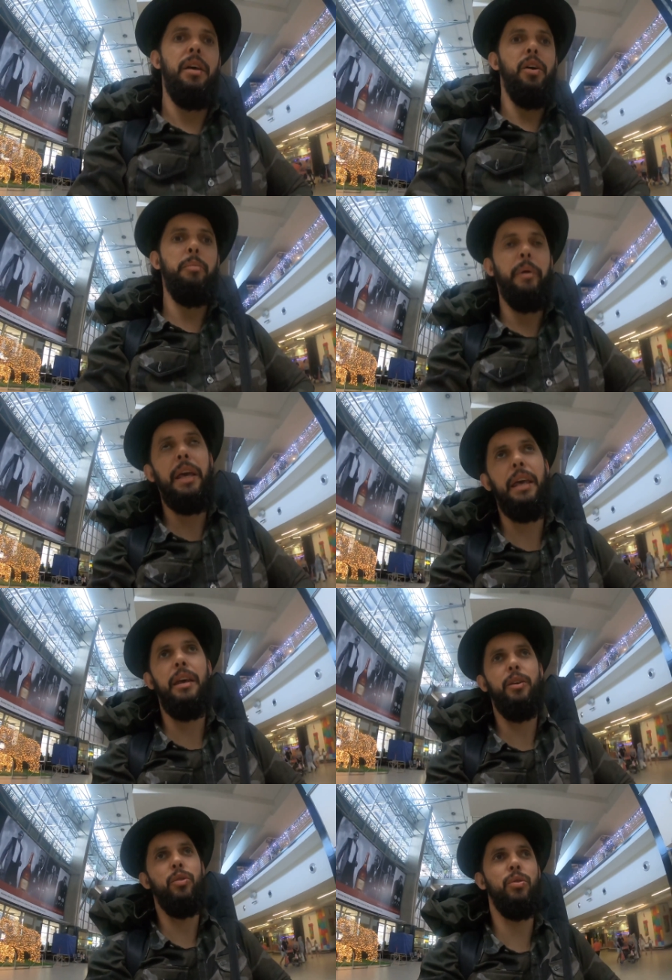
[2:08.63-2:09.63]
eu
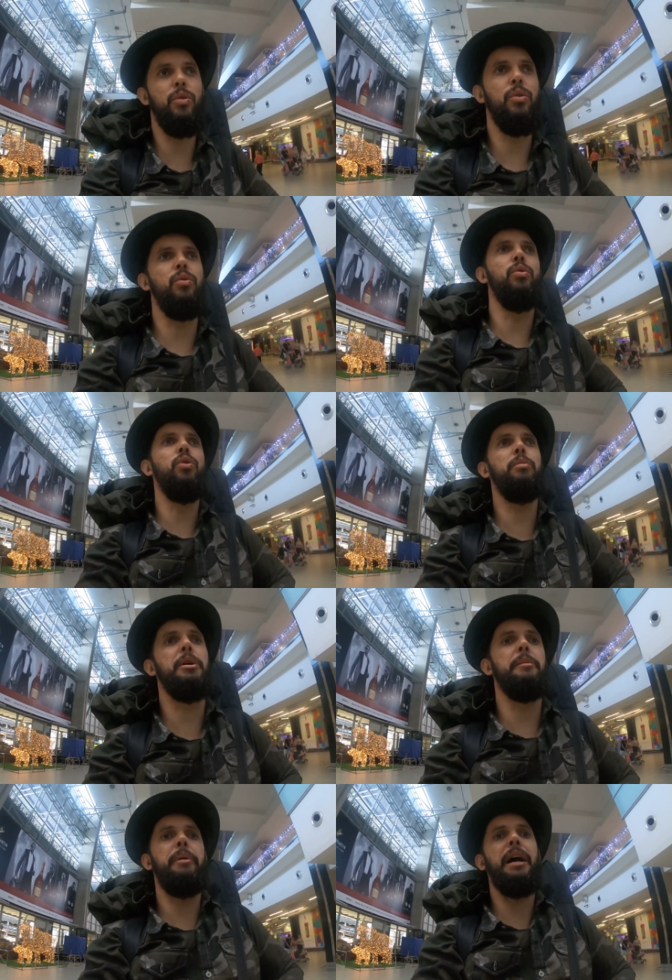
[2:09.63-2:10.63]
peguei o,
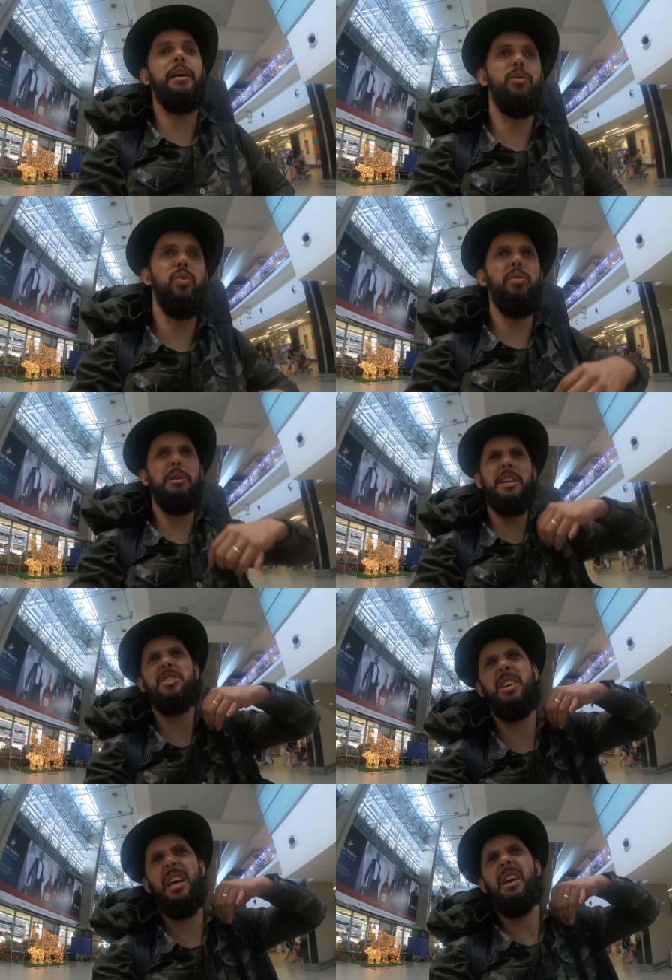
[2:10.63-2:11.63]
Uber, paguei um Uber,
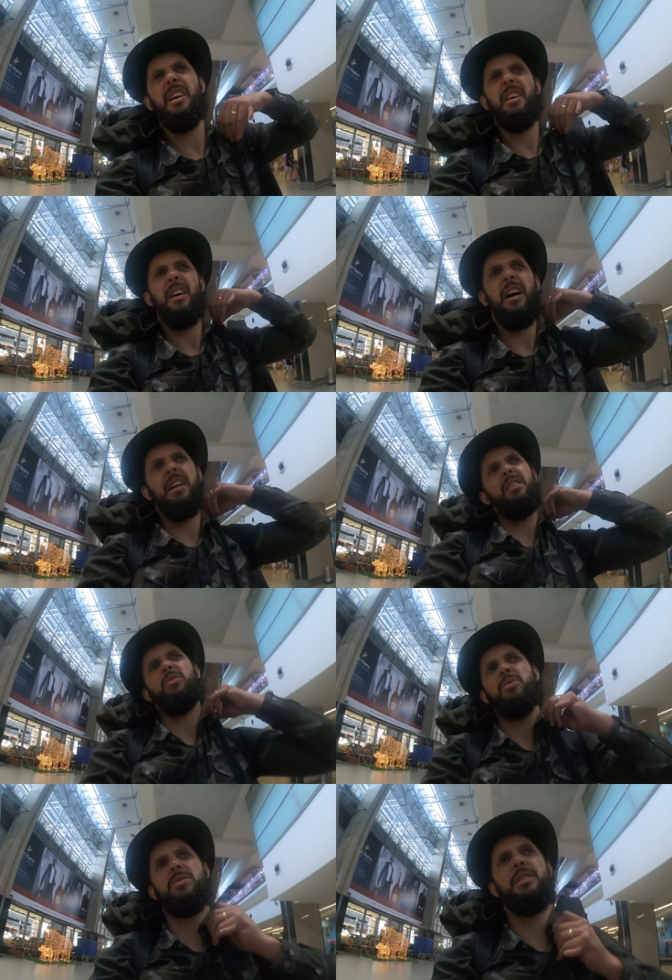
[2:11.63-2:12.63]
acho que aqui
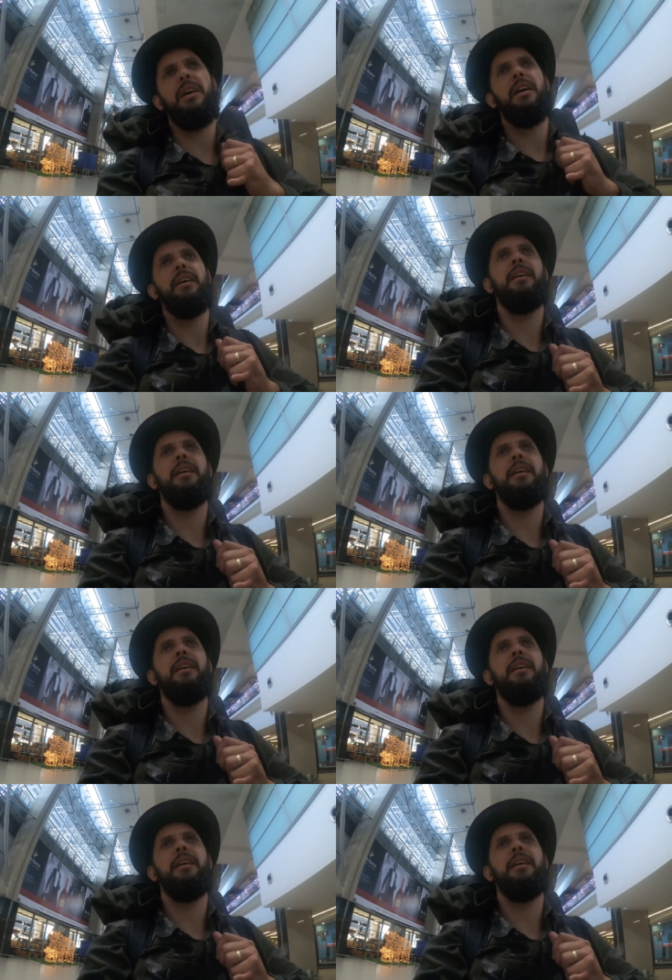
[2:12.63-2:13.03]
custa